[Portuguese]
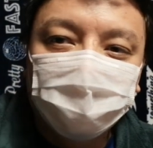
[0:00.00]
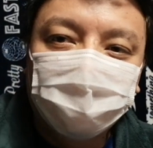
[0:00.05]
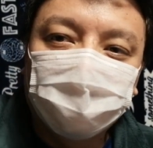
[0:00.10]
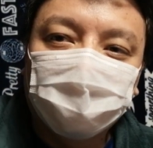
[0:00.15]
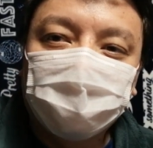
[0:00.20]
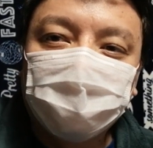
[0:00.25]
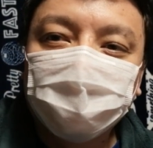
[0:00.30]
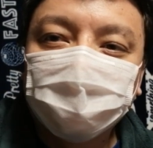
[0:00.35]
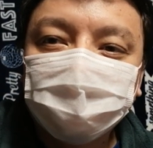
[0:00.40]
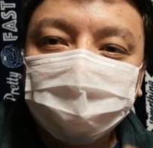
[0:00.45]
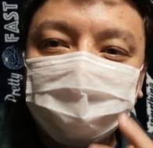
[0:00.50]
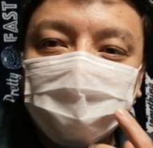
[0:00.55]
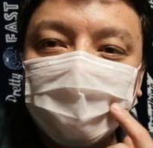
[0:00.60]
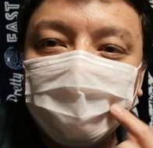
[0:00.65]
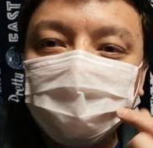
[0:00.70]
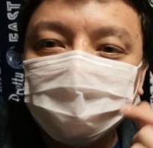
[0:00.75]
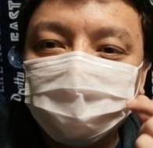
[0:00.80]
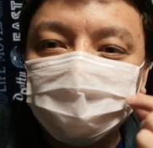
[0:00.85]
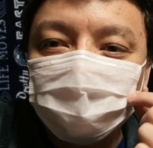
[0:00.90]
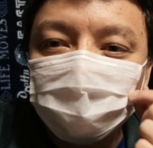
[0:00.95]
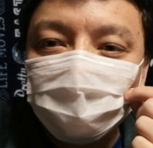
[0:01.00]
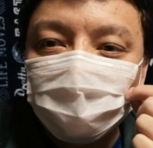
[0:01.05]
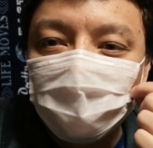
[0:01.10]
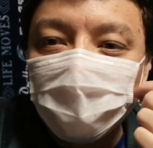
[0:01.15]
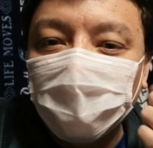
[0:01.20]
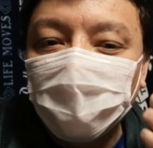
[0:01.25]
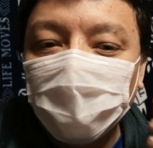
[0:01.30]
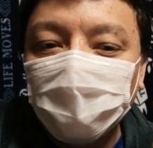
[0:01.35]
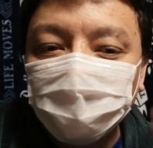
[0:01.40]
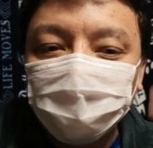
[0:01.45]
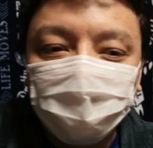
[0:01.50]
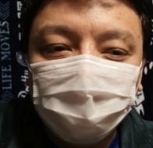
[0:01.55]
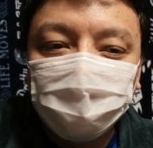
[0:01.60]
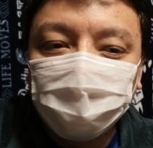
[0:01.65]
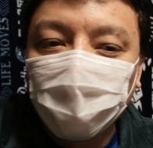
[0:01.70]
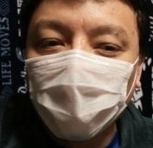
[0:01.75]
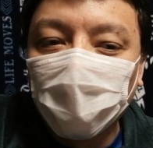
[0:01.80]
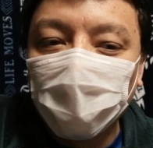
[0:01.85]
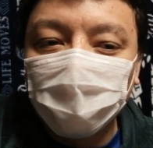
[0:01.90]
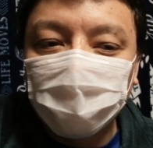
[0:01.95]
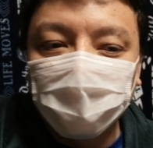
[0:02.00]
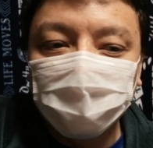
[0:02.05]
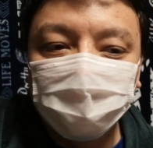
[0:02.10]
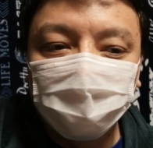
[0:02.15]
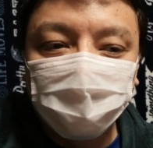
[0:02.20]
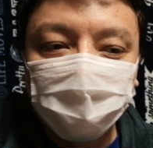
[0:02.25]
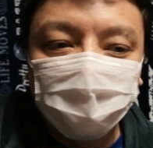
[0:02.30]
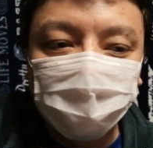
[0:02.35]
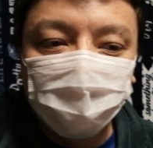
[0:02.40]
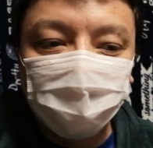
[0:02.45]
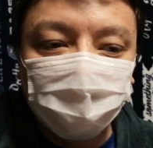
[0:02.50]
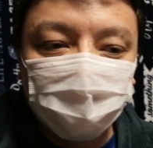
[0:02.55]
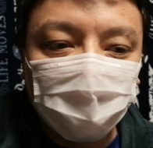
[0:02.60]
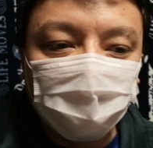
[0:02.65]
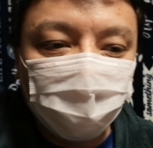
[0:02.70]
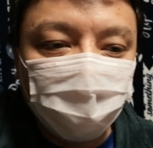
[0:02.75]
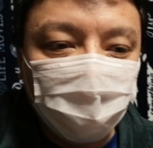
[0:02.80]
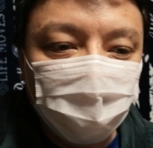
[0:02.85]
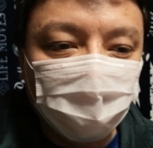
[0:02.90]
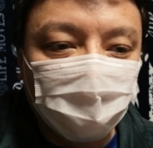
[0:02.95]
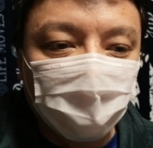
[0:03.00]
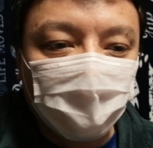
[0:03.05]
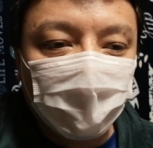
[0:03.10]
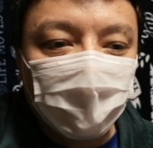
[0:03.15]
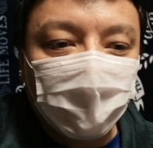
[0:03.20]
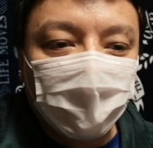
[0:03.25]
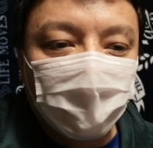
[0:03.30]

Isso aqui eu tenho, que é a gente compra, isso aqui a gente já tinha.